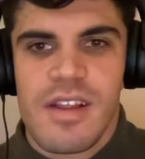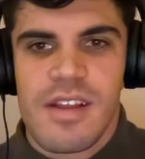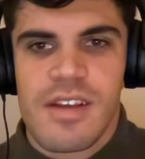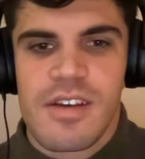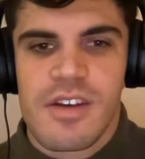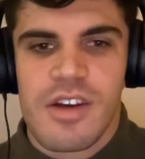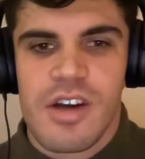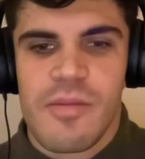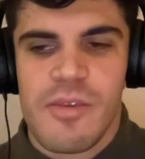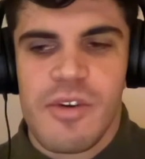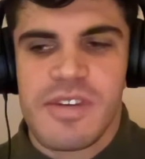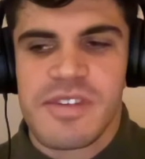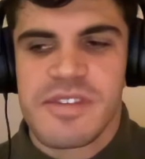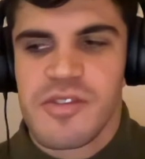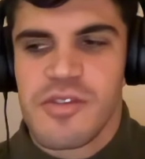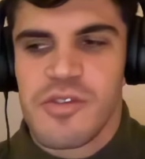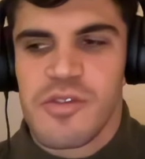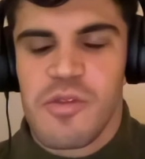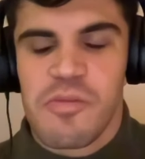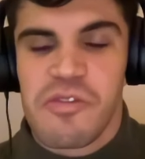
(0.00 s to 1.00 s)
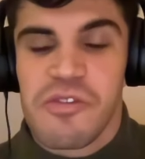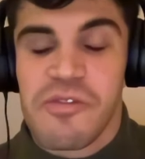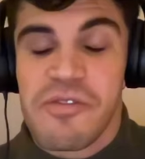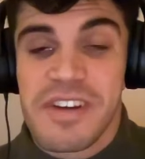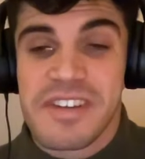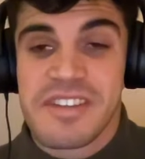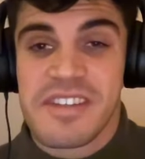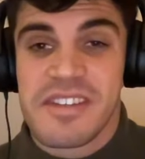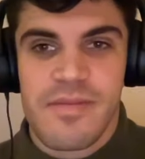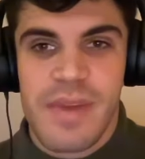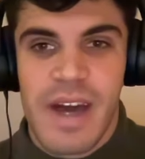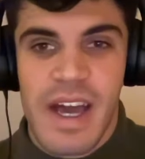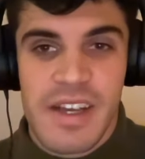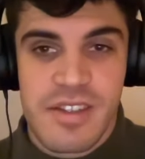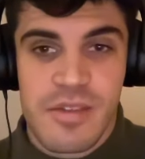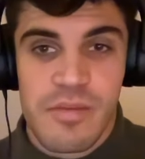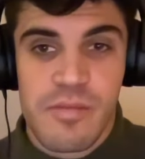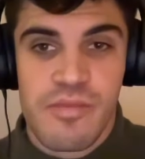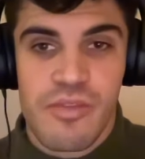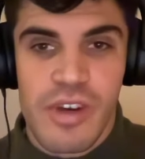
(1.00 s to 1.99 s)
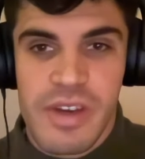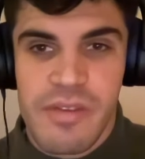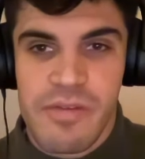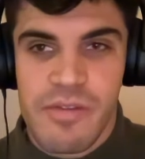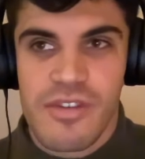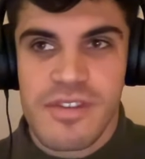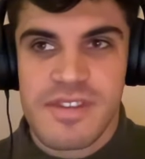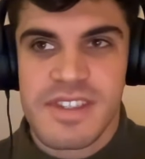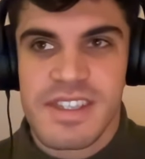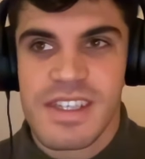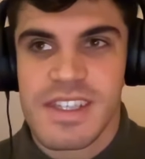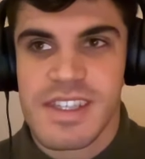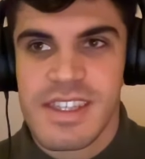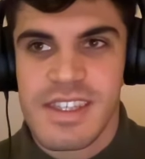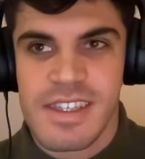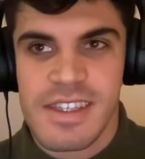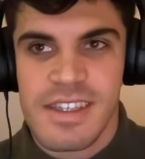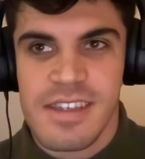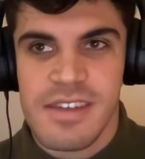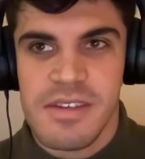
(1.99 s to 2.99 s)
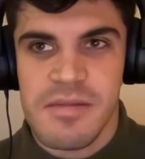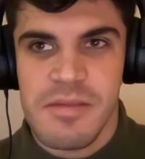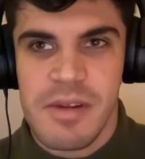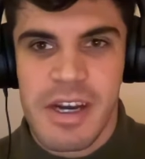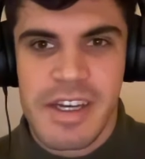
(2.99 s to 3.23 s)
Comment est-ce qu'on peut faire ça Par exemple, pour les Français qui,